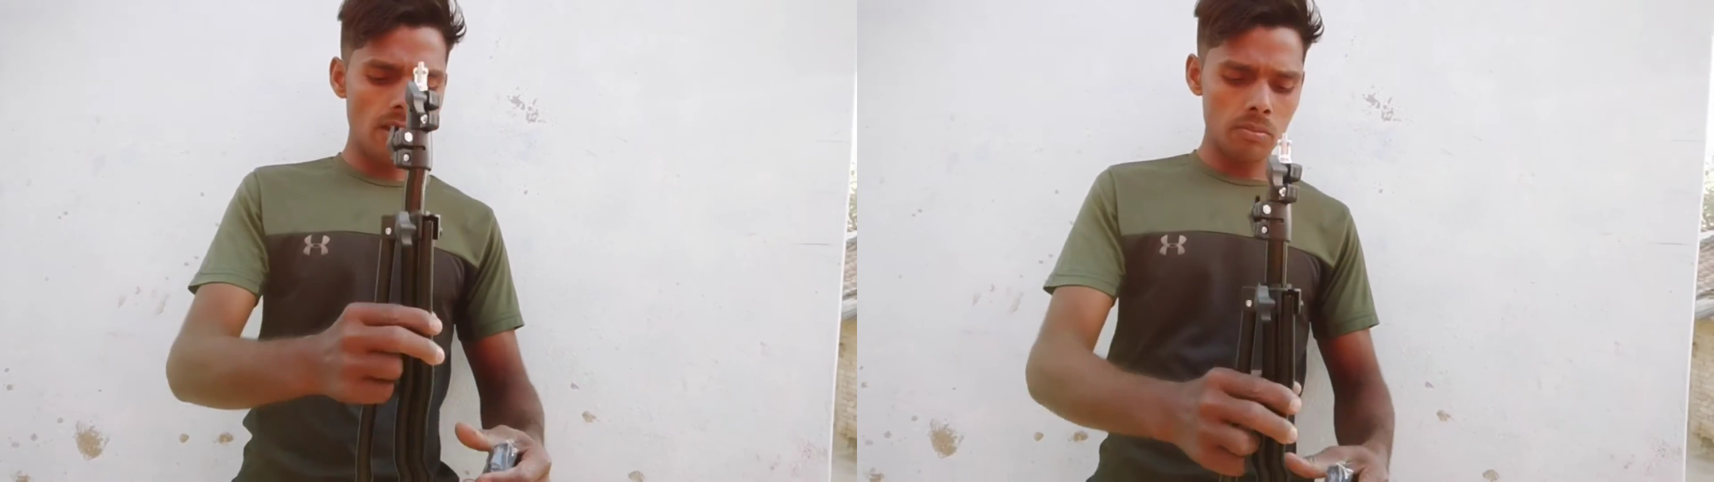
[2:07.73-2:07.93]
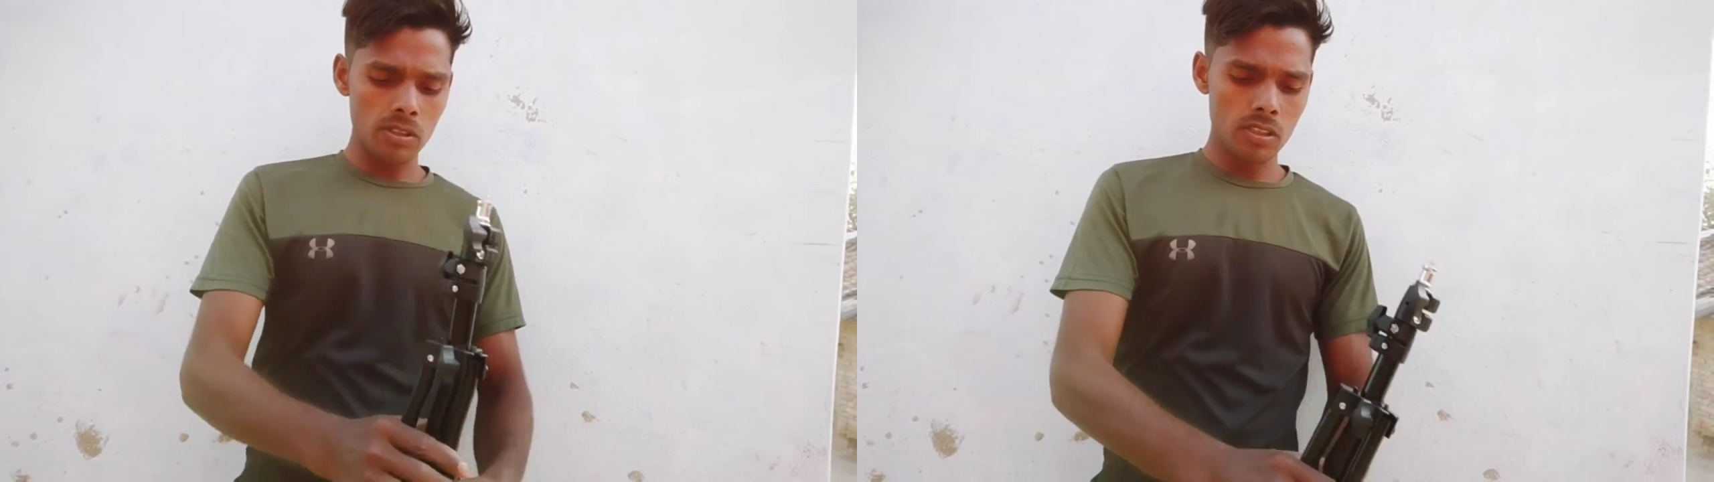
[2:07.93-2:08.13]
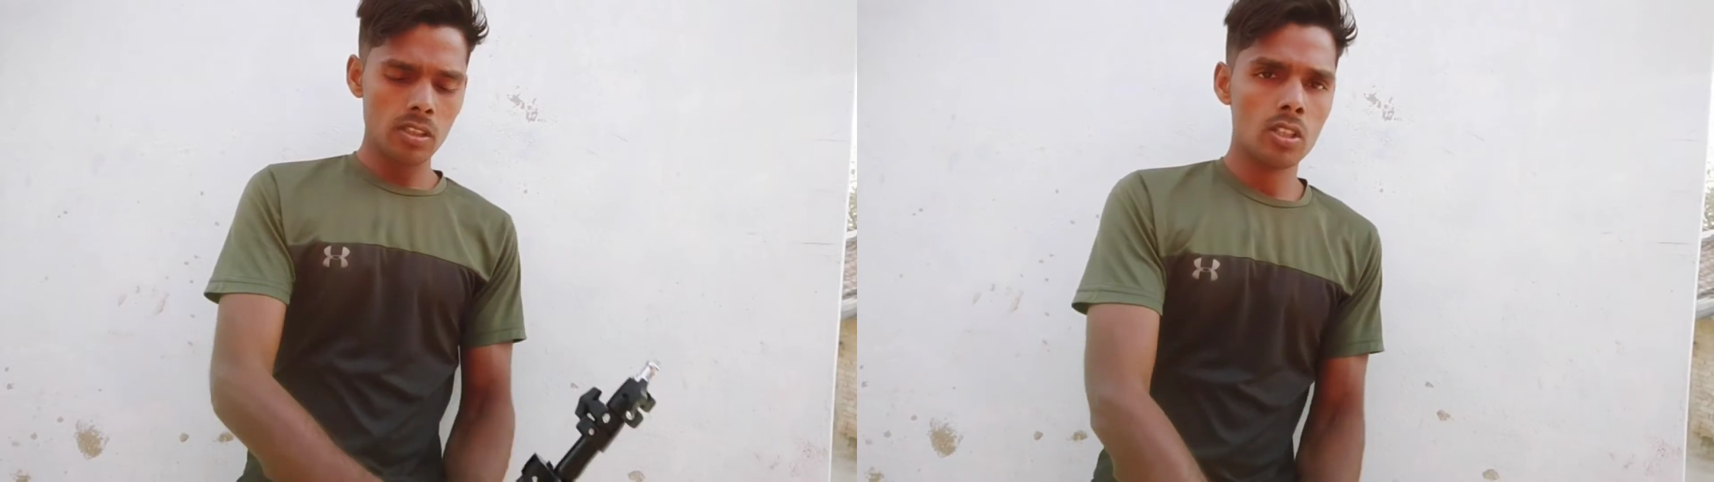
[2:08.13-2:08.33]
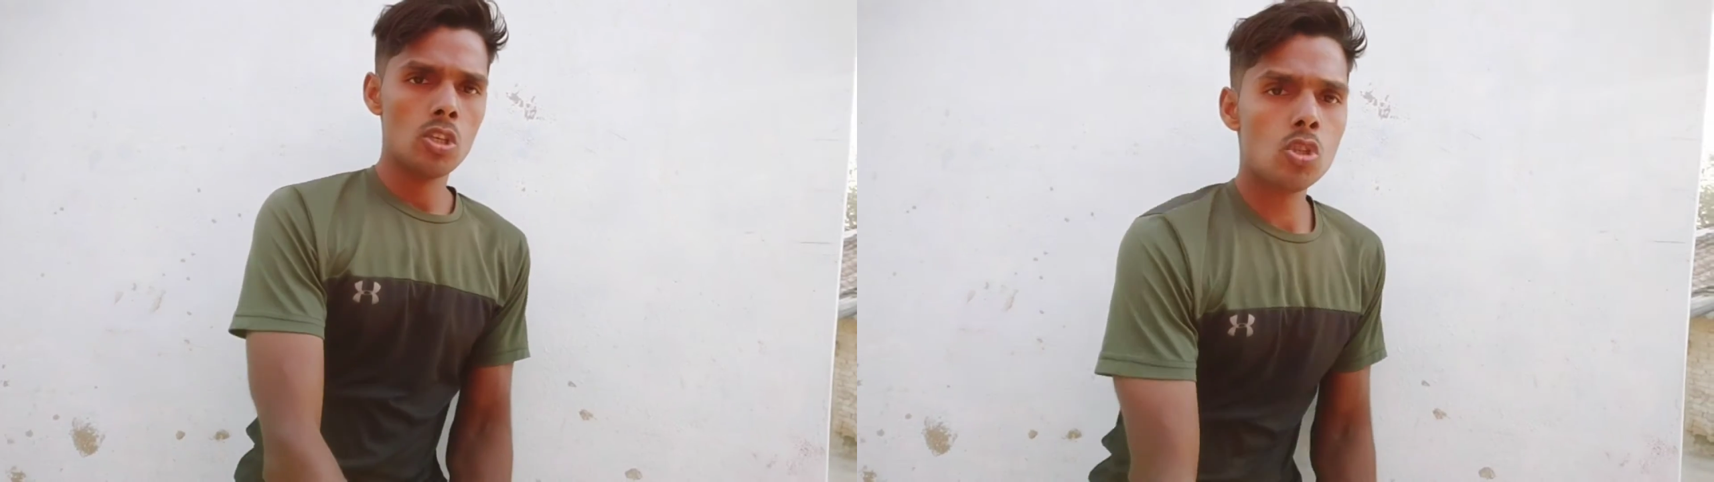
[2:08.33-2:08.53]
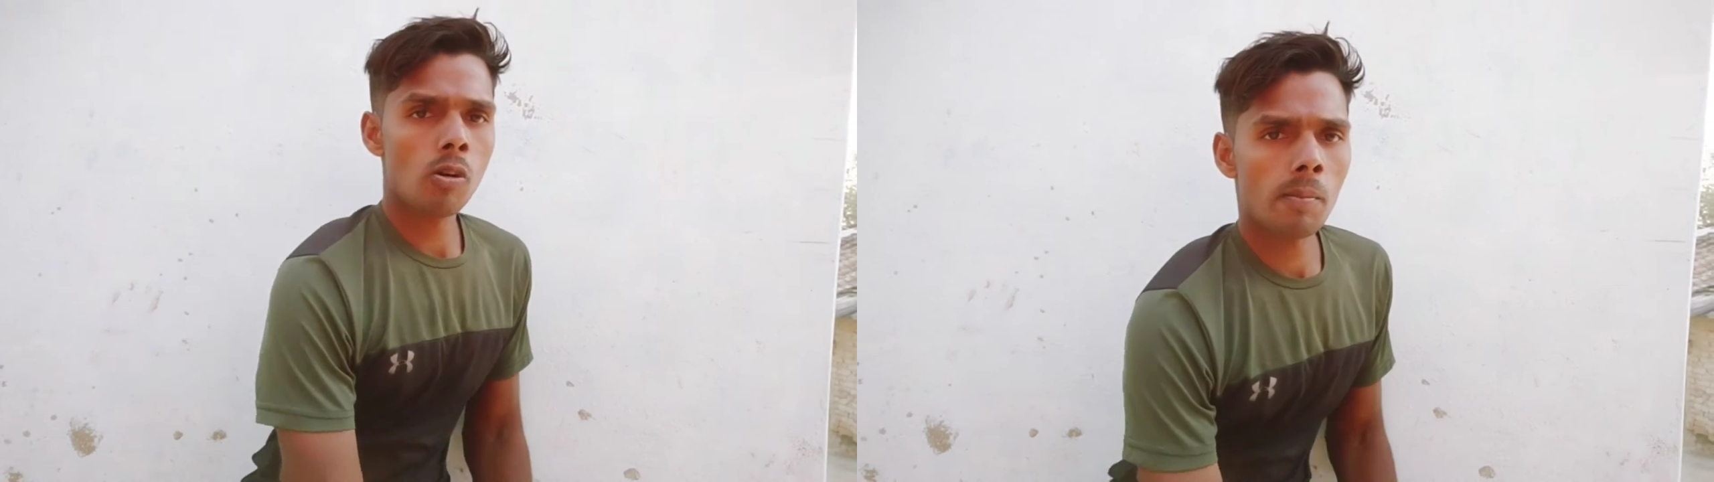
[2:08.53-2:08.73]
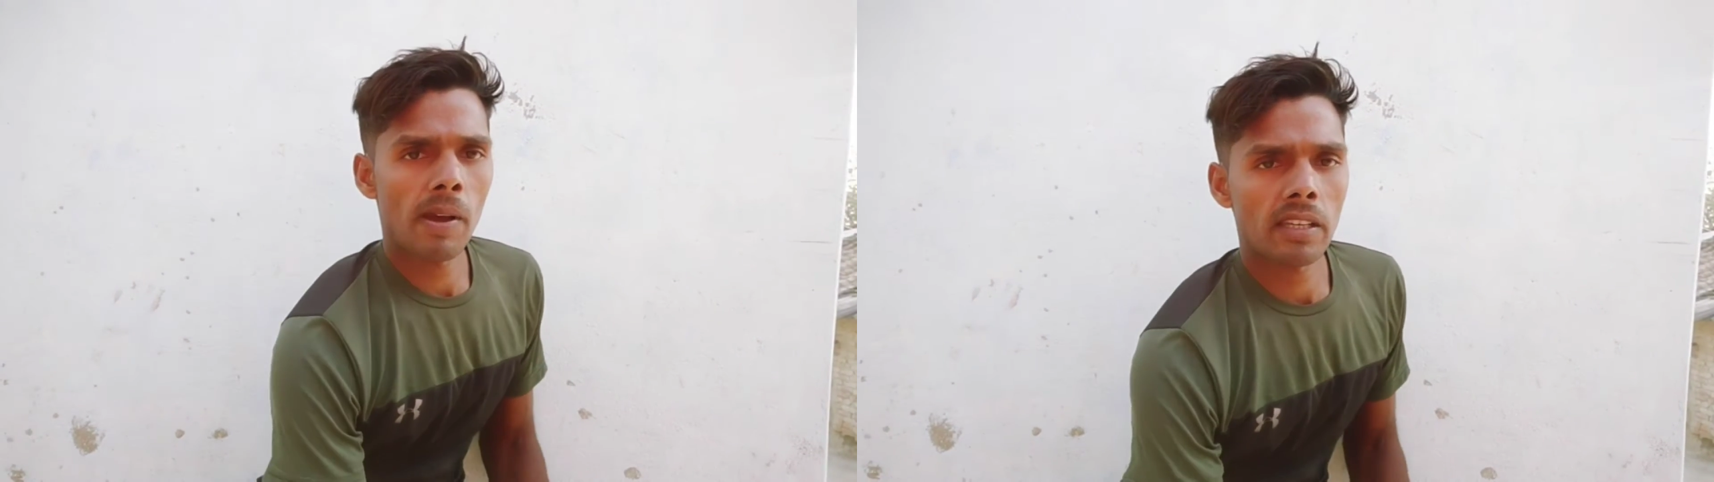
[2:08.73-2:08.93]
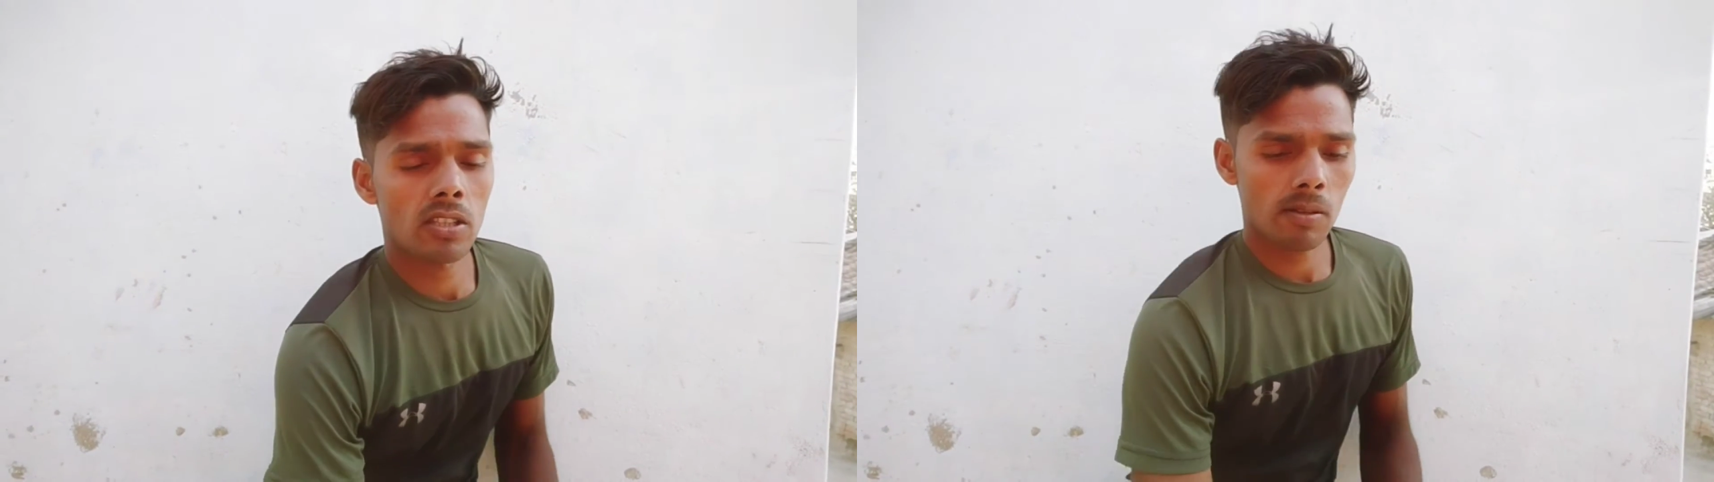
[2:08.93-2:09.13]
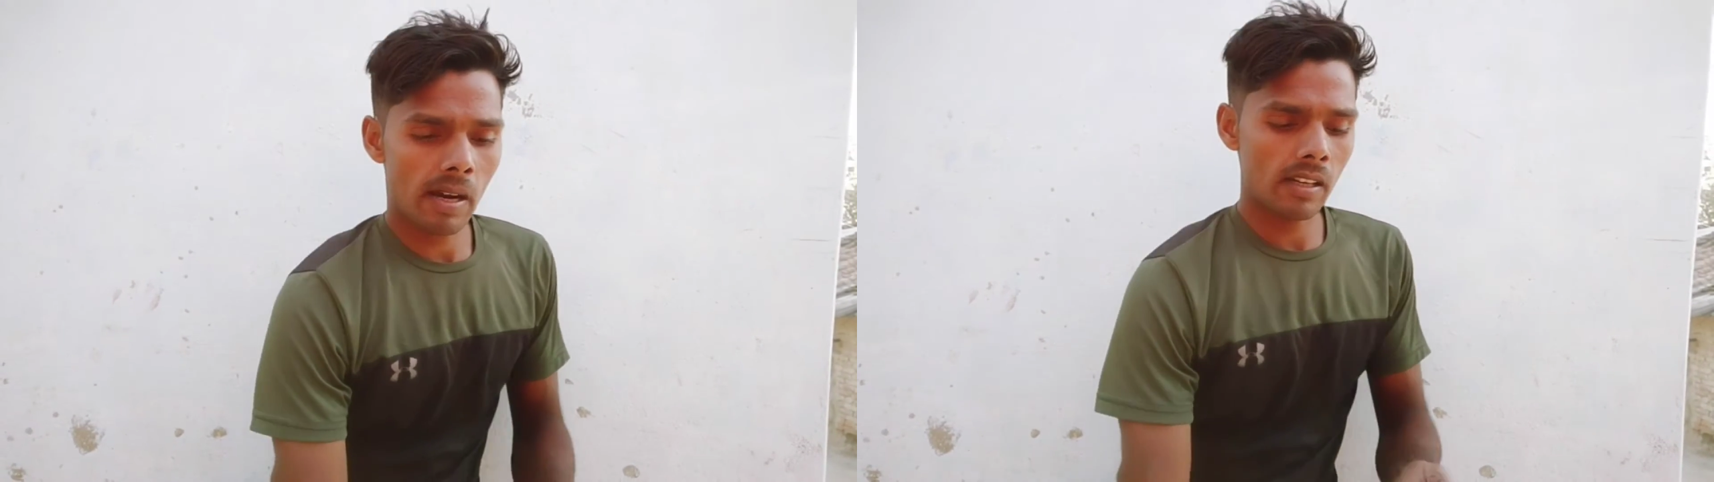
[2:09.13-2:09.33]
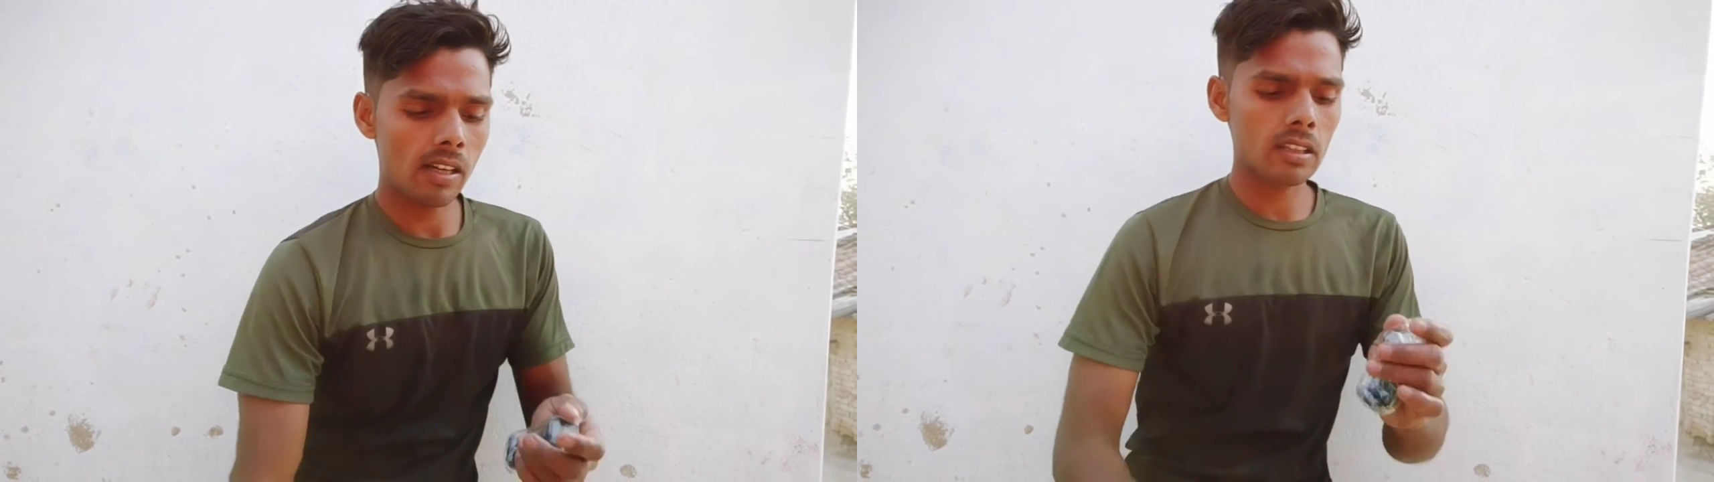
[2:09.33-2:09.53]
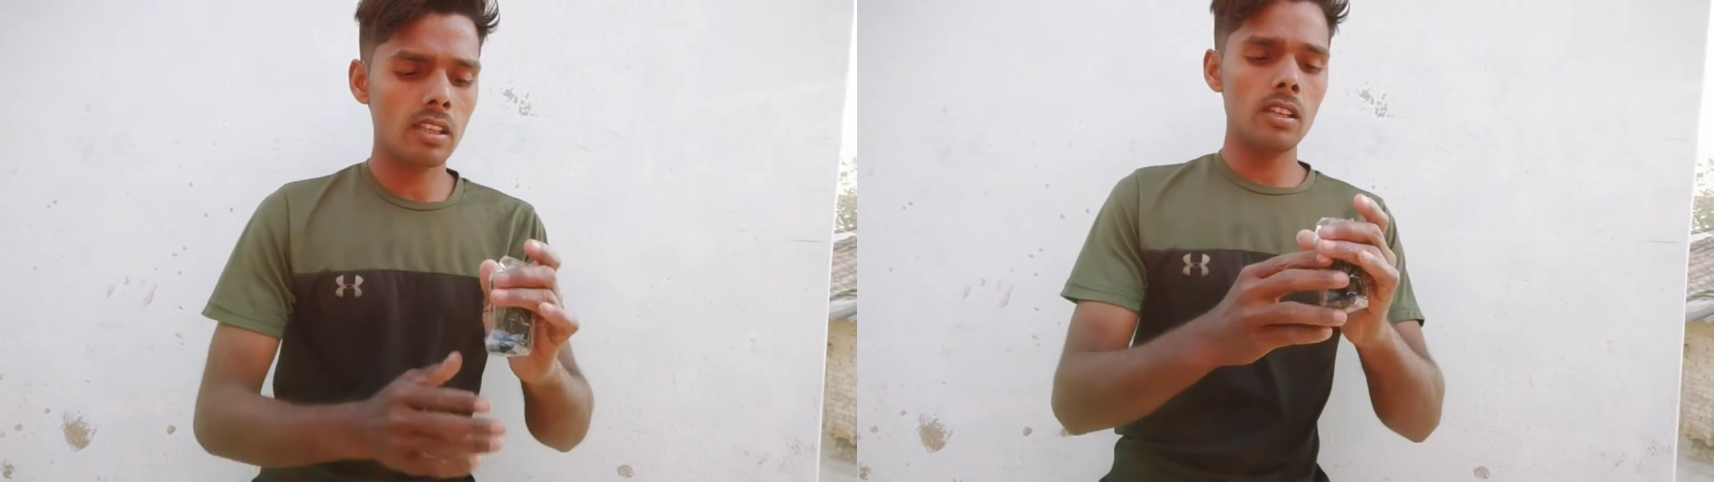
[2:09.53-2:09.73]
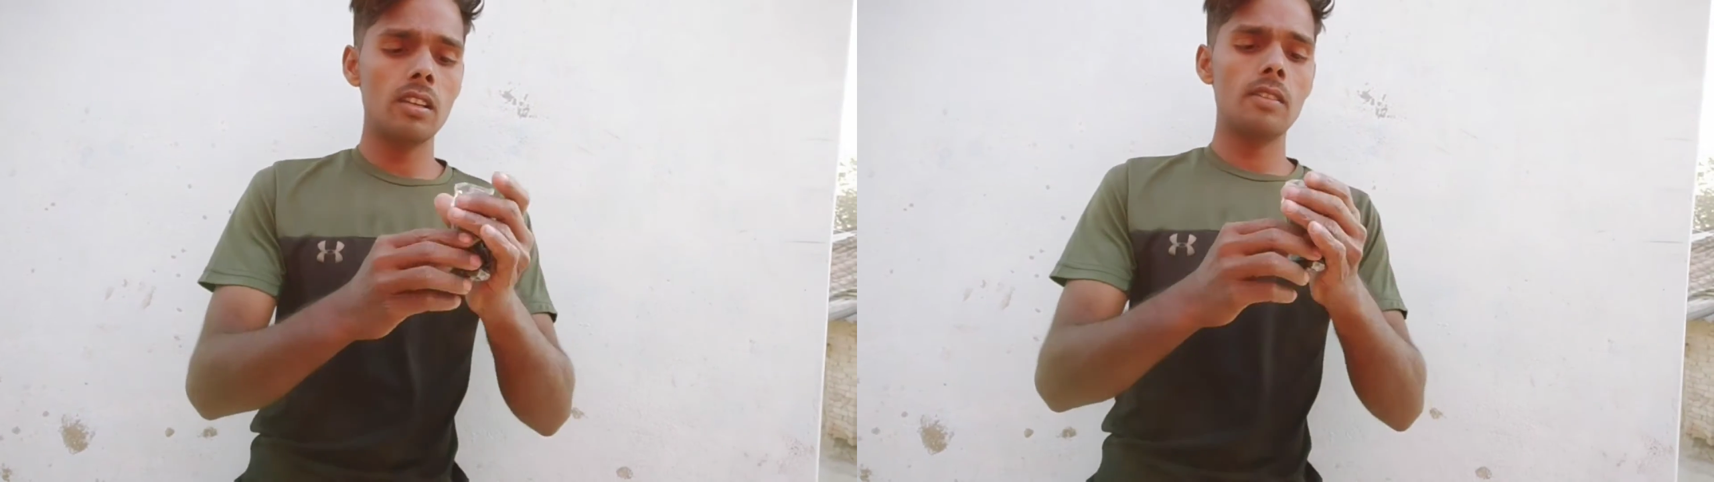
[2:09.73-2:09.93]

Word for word: ऑप्शन इसको भी पैकिंग से बाहर निकालते हैं